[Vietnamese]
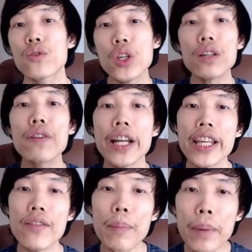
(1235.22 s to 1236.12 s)
chuyên về
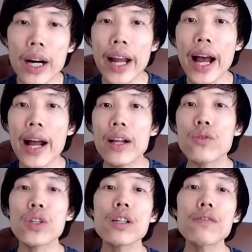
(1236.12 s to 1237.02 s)
developer ra
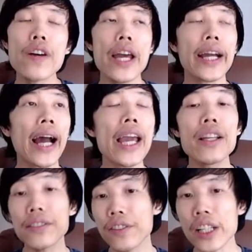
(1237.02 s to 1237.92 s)
chuyên về cái
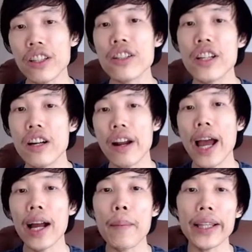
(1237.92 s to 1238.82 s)
infrastructure
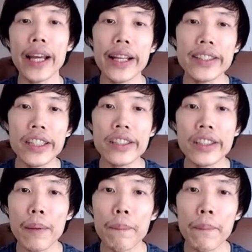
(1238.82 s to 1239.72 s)
ra các bạn thấy này
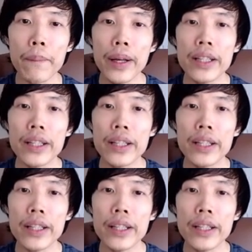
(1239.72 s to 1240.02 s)
system